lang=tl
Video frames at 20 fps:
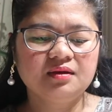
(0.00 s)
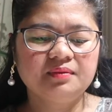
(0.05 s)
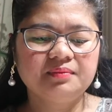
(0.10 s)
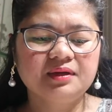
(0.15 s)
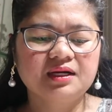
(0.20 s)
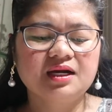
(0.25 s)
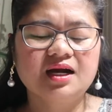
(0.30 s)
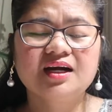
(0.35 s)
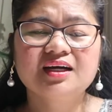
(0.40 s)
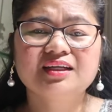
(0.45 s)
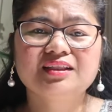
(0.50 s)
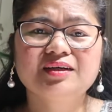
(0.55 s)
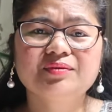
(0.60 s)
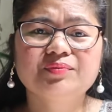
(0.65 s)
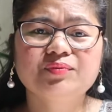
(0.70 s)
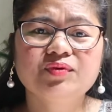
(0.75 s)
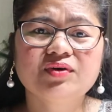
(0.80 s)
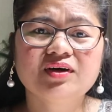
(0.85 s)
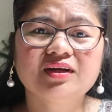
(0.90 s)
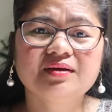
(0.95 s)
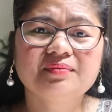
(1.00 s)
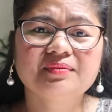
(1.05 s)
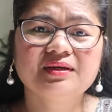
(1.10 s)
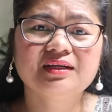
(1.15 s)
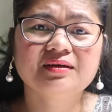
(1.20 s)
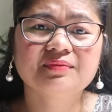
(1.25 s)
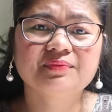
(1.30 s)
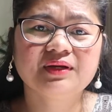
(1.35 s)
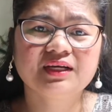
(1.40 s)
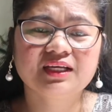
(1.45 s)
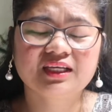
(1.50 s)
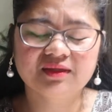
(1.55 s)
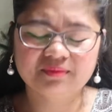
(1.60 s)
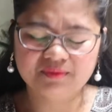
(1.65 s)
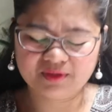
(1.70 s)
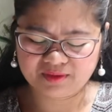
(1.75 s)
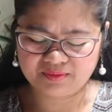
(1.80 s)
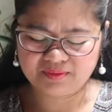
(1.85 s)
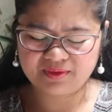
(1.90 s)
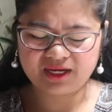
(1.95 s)
makakatagpo ka naman ng
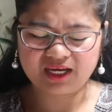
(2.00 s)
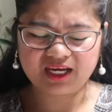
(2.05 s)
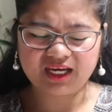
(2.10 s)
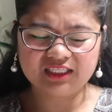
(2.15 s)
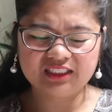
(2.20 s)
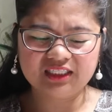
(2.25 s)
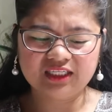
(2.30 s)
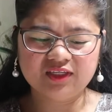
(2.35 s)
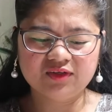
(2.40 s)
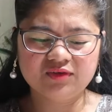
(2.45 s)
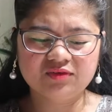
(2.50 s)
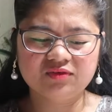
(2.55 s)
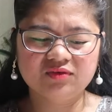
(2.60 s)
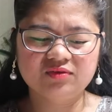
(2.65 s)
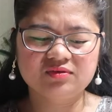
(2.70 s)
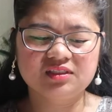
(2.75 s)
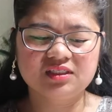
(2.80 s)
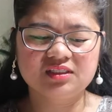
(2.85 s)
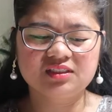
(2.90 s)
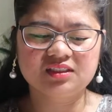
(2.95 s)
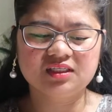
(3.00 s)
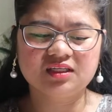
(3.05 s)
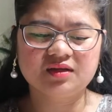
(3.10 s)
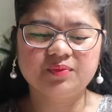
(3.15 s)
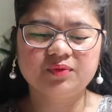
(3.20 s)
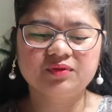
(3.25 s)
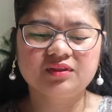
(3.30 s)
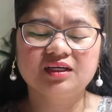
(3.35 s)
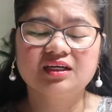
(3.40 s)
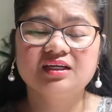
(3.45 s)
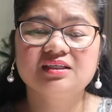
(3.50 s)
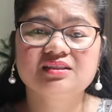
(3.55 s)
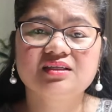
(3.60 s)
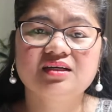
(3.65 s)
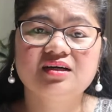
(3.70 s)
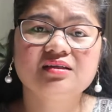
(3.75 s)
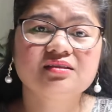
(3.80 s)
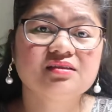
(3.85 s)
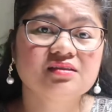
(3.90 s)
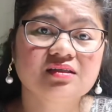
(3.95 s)
pag-ibig, best. Inikot ko yung singsing, napunta ka
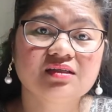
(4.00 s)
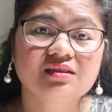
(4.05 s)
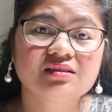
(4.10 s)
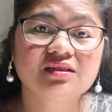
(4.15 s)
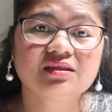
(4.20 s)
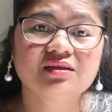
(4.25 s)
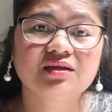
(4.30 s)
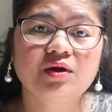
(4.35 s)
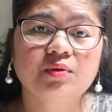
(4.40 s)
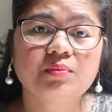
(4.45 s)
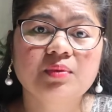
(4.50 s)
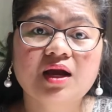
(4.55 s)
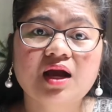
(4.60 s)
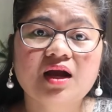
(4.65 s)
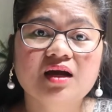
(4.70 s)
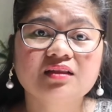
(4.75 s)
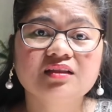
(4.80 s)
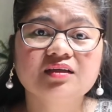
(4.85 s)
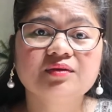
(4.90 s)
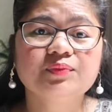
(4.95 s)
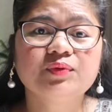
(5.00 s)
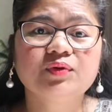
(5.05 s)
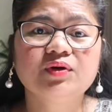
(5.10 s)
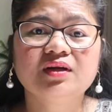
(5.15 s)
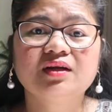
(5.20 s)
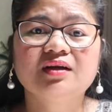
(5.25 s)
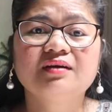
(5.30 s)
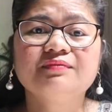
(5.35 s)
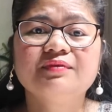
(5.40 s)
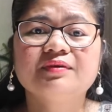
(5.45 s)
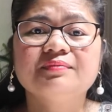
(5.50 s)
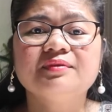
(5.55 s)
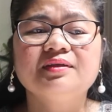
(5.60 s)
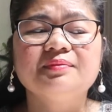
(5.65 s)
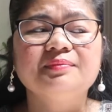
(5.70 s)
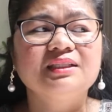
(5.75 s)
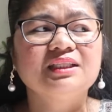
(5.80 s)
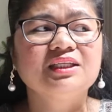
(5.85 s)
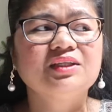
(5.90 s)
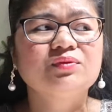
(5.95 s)
sa heart, saka sa crown. Makakatagpo ka ng abam
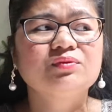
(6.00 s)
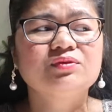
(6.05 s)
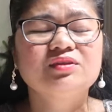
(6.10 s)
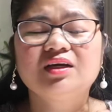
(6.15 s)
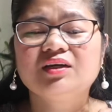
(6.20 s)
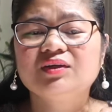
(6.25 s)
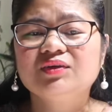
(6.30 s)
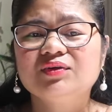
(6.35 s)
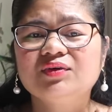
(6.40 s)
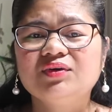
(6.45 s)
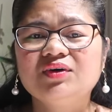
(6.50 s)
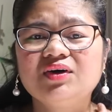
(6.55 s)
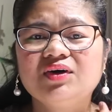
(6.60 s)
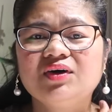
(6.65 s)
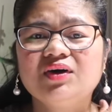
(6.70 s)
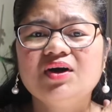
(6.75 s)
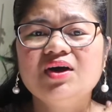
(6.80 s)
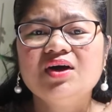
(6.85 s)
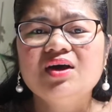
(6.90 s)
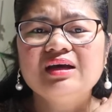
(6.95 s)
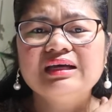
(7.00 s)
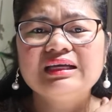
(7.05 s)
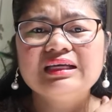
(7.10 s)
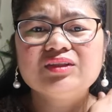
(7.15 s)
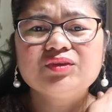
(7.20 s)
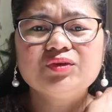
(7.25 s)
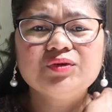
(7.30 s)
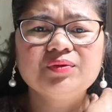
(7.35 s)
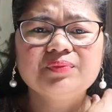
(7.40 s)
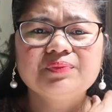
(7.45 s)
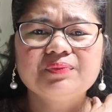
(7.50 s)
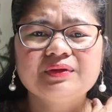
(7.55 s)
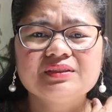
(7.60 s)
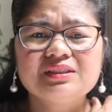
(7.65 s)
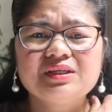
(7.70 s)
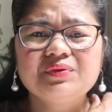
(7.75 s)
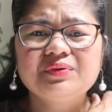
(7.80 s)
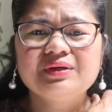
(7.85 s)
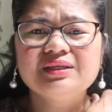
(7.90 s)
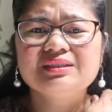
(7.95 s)
na matino sa'yo. Ito,
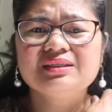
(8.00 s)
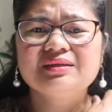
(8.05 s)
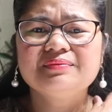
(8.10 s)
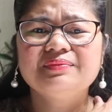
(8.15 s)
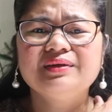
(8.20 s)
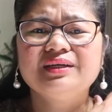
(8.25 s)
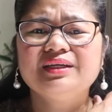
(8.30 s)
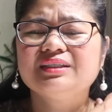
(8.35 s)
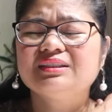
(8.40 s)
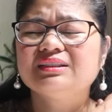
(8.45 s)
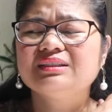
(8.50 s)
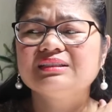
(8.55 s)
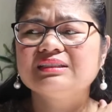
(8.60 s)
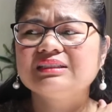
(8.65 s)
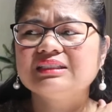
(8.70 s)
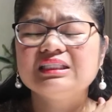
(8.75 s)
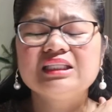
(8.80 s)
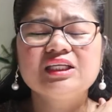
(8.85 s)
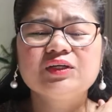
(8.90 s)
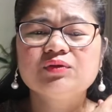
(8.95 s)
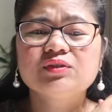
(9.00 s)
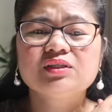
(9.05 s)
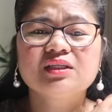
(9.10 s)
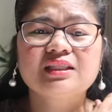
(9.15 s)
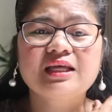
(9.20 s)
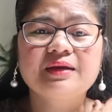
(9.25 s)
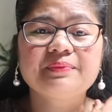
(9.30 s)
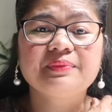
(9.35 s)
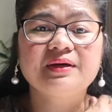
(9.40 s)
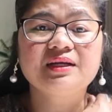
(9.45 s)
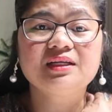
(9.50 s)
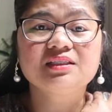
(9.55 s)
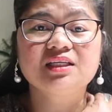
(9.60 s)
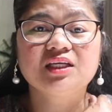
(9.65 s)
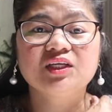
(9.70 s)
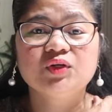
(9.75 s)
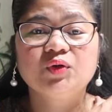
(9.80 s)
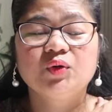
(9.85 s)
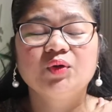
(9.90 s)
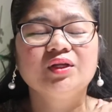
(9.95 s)
pasaway siya, best. Hindi ko siya type para
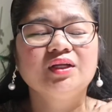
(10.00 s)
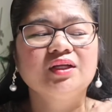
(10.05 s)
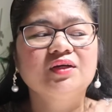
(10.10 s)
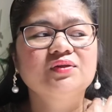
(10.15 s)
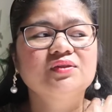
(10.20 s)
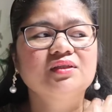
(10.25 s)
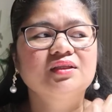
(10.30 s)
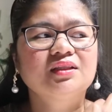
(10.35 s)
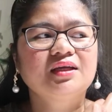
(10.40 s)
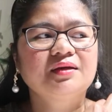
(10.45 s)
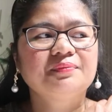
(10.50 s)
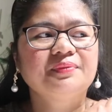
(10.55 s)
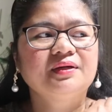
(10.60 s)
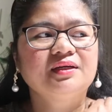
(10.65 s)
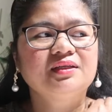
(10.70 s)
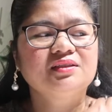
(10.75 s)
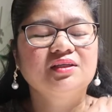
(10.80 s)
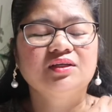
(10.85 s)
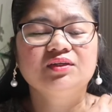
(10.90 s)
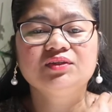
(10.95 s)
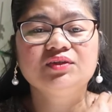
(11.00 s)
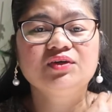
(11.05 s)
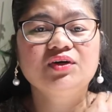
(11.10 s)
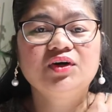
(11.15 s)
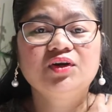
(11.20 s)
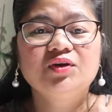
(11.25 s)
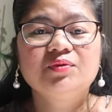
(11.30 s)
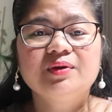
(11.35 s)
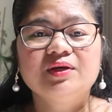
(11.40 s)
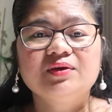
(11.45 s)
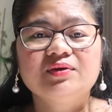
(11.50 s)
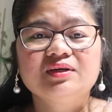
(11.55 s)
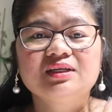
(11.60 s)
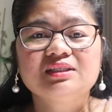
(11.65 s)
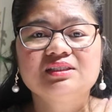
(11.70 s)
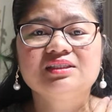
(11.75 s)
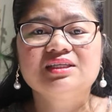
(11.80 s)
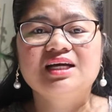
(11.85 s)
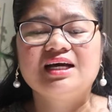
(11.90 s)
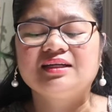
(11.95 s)
sa'yo. Hindi ko siya type para sa'yo. Lumayo
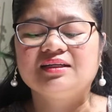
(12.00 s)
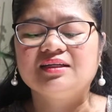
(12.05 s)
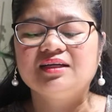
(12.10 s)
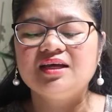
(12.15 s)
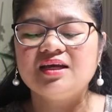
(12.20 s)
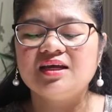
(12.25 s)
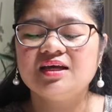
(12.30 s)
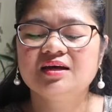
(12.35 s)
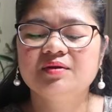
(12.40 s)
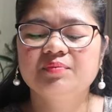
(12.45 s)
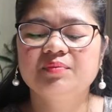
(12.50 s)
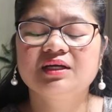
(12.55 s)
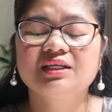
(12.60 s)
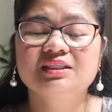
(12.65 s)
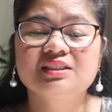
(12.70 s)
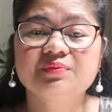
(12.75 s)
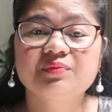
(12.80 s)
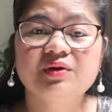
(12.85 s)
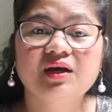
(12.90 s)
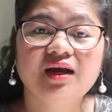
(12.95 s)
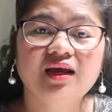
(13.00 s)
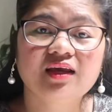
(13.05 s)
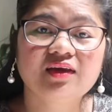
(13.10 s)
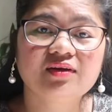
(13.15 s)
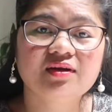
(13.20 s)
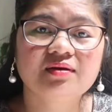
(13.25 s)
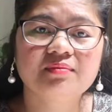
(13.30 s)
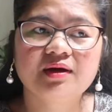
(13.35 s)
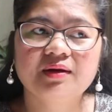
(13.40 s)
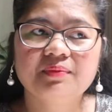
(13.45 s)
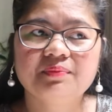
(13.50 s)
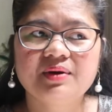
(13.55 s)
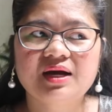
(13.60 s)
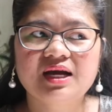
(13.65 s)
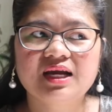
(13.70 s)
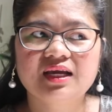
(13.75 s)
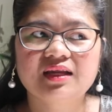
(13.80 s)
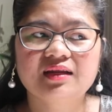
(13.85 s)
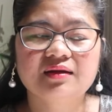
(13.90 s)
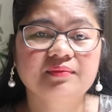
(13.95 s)
ka dyan. Mag-isip ka ngayon ng mga
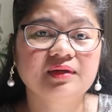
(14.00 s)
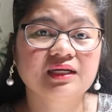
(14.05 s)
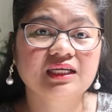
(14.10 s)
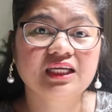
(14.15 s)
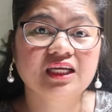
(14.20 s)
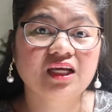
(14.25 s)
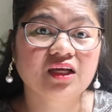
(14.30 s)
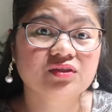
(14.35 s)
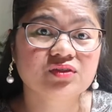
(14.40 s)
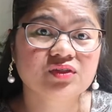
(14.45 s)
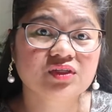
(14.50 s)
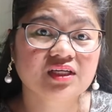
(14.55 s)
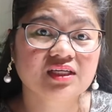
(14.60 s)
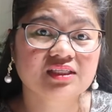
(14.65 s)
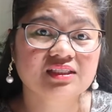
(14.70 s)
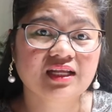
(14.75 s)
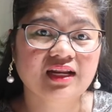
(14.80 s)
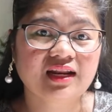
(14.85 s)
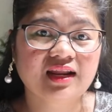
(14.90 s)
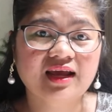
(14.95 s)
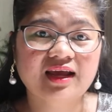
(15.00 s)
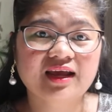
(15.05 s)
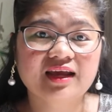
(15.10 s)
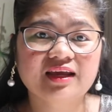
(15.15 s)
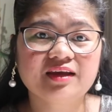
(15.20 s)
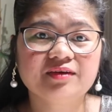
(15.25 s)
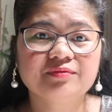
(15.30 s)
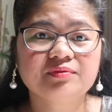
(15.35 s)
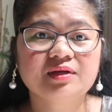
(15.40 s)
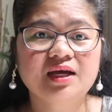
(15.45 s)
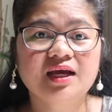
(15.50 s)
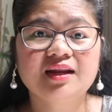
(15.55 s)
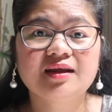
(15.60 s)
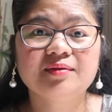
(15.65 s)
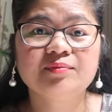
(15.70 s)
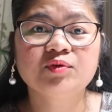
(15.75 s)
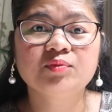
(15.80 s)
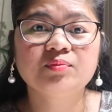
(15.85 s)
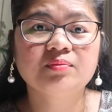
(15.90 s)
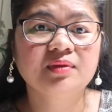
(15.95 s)
bagay na mag enjoy ka sa life, na
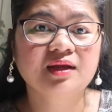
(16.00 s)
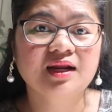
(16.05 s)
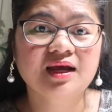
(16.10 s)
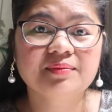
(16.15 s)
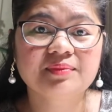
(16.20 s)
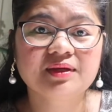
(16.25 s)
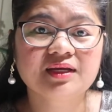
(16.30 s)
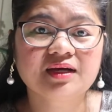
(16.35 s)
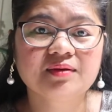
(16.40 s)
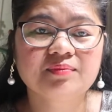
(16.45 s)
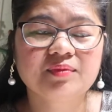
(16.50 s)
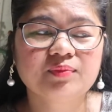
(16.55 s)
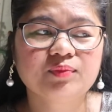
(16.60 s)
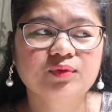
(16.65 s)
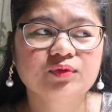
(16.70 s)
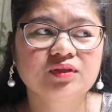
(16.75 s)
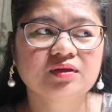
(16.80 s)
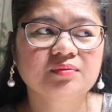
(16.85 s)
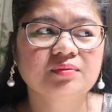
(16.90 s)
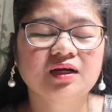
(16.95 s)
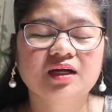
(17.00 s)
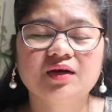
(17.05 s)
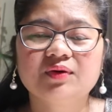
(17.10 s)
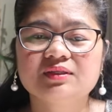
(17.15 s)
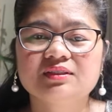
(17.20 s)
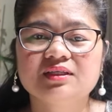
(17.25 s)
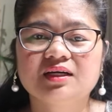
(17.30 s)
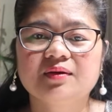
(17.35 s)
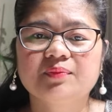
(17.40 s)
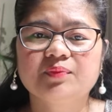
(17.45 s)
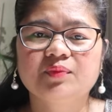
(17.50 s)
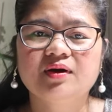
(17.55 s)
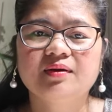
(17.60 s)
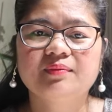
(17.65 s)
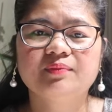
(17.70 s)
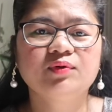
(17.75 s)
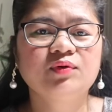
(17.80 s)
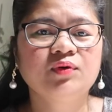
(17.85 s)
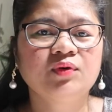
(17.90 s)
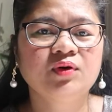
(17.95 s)
alam mong marami kang mabuting magawa sa
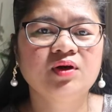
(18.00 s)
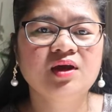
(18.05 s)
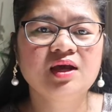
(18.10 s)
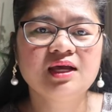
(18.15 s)
kapwa mo.